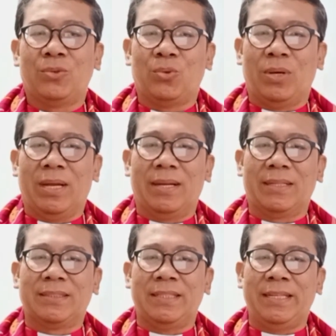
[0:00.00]
Turang
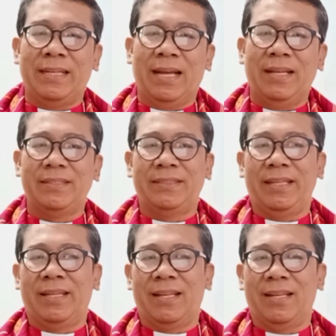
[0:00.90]
resnina
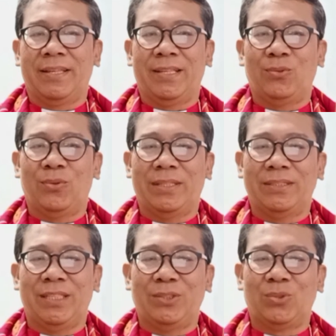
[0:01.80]
si ikelengi
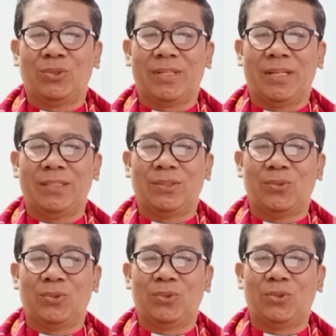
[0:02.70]
Tuhan Yesus
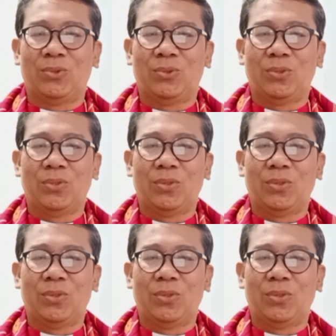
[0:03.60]
Kristus.